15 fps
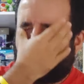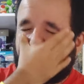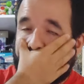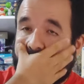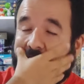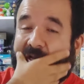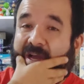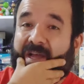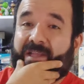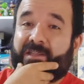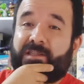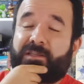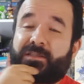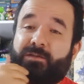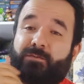de los
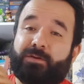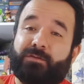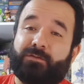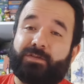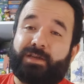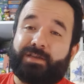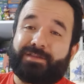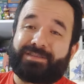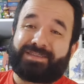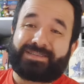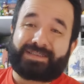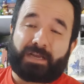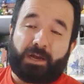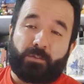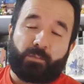gigantes y bueno ya este
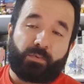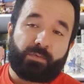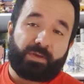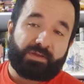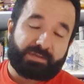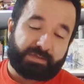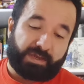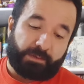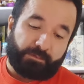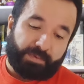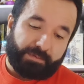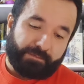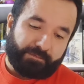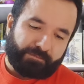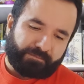escape escape